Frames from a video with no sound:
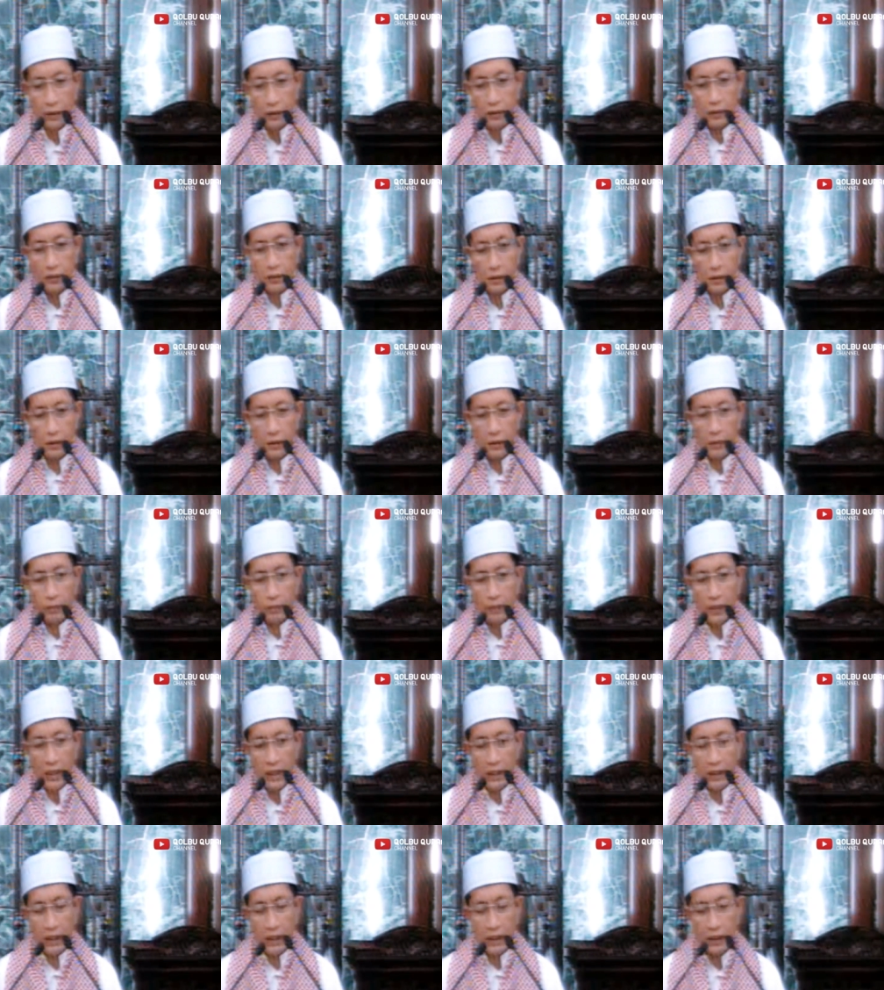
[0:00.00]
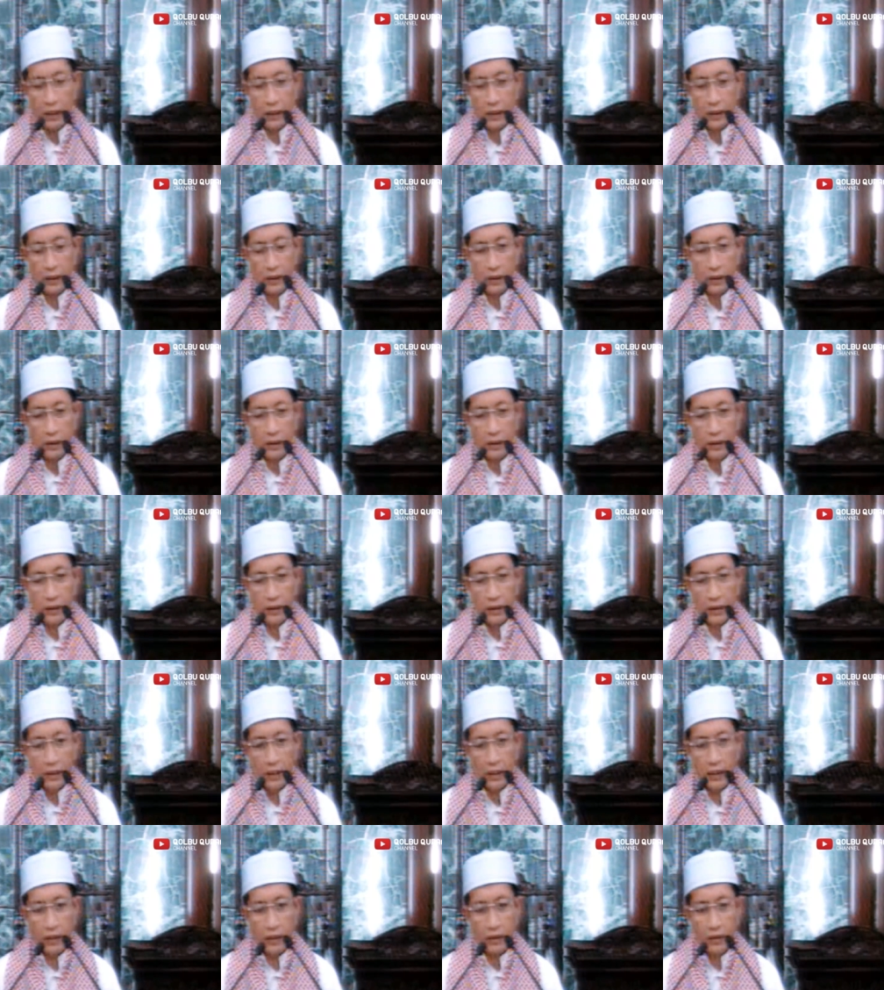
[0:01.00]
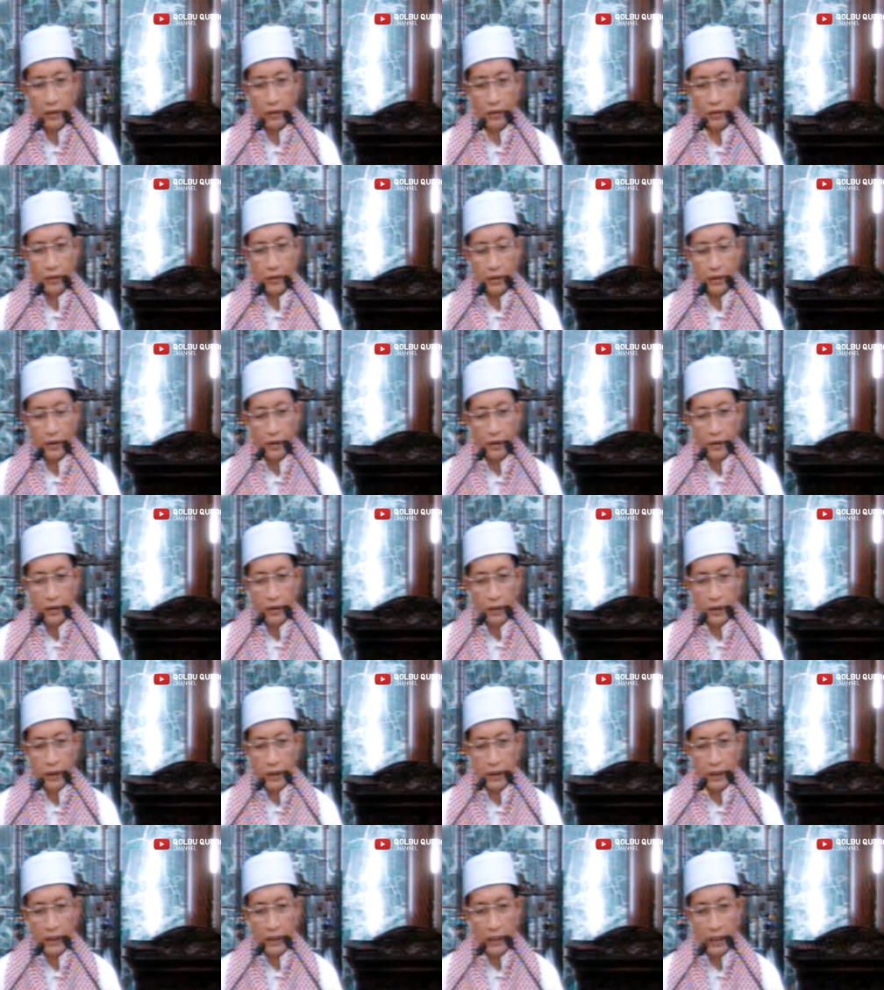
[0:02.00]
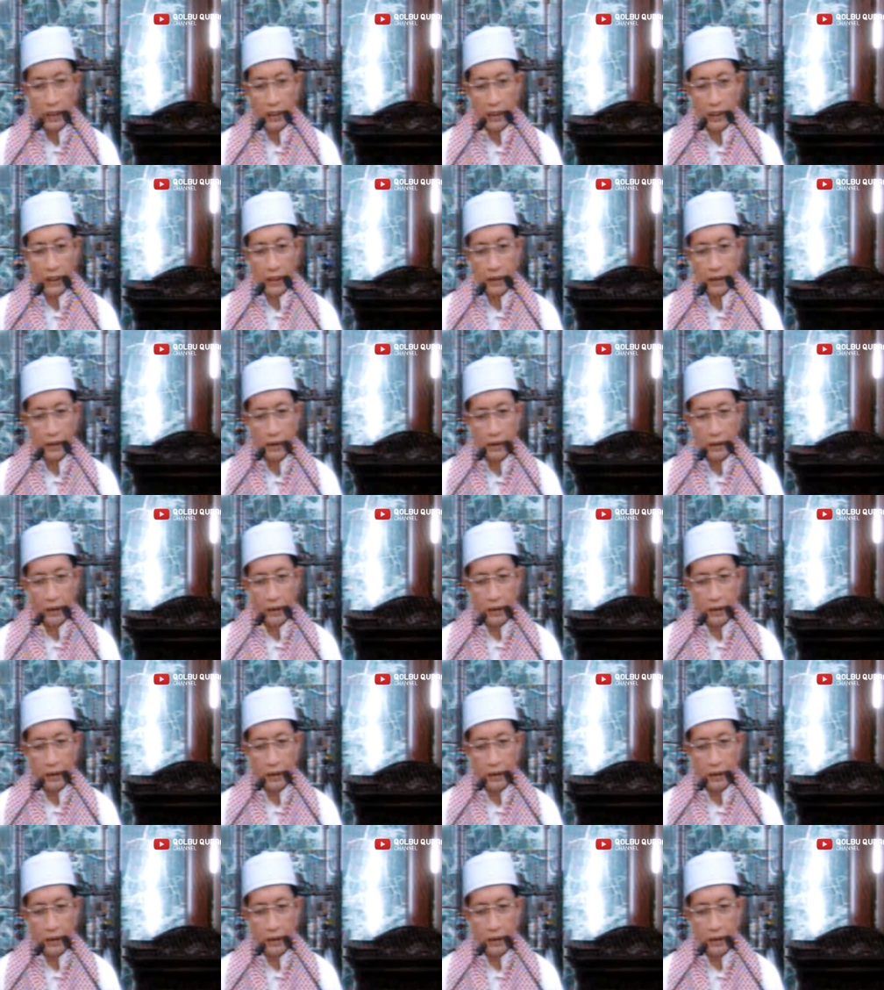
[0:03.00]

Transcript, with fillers: uh, eh, makna yang kita akan